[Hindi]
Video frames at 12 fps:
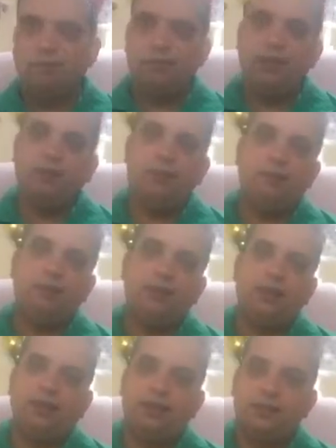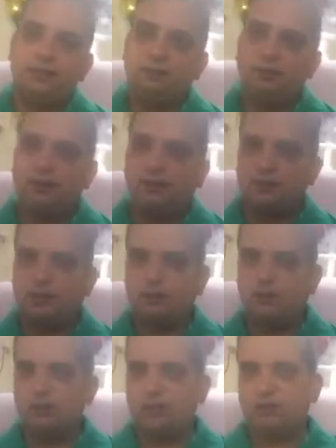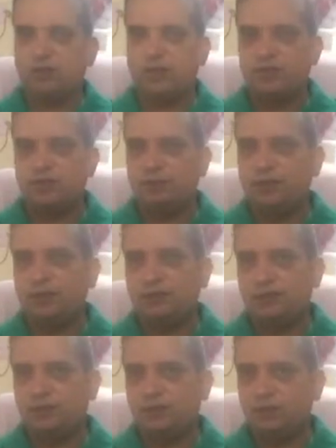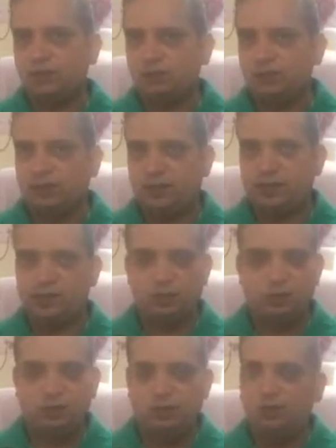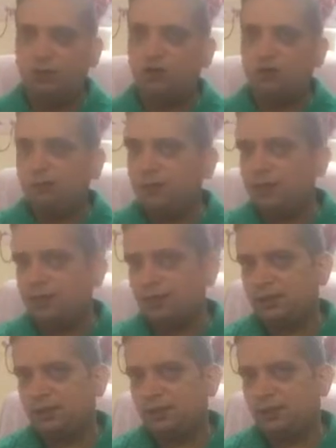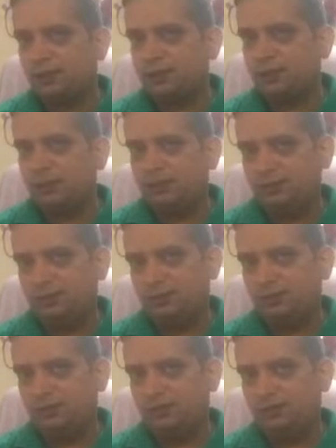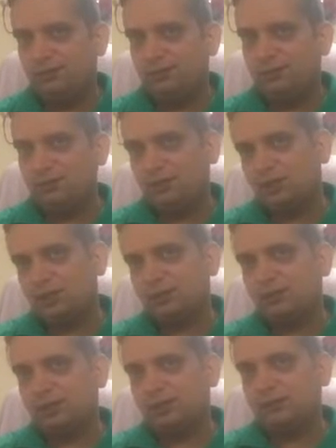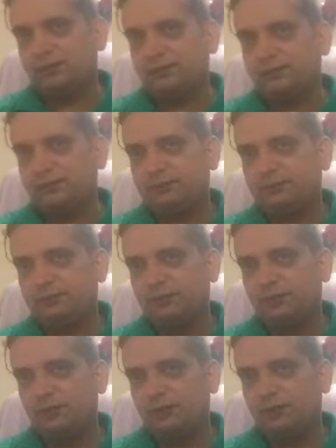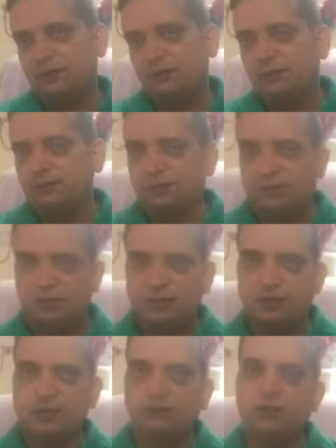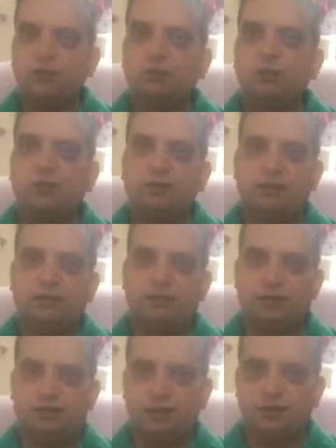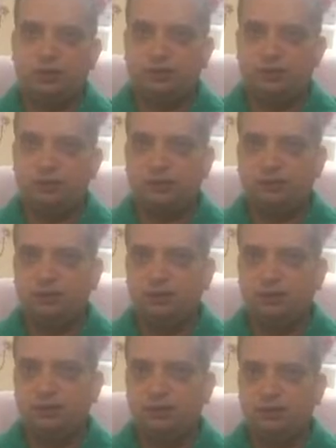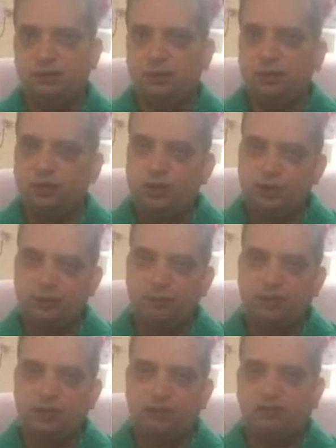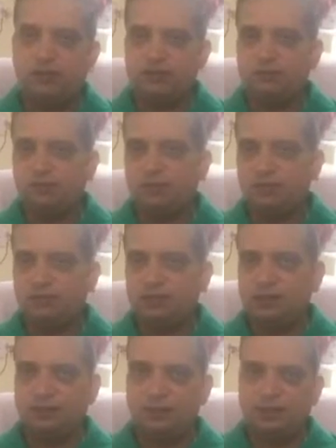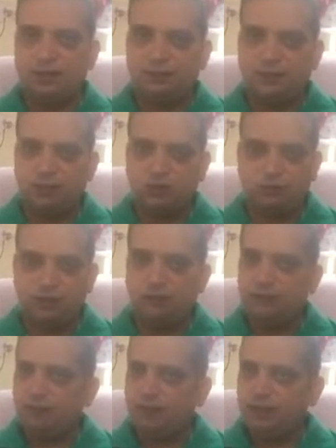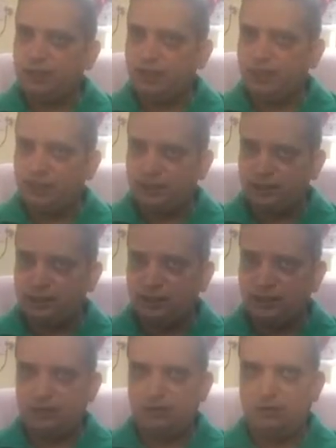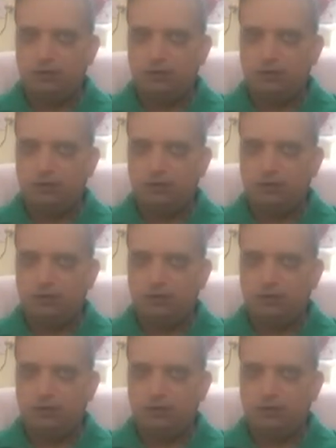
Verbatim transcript: मेल फीमेल एनर्जी बैलेंस का मतलब क्या होता है किसी में एनर्जी कम किसी में ज़्यादा तो वो कम्बिनेशन नहीं बन पाता सीधी सी बात है बेबी भी कंसीव नहीं हो पाता कई बार उससे उसकी वजह से तो ये सिंबल लामा फेरा सिंबल का मतलब है कि आपकी जो मेल फीमेल की एनर्जी है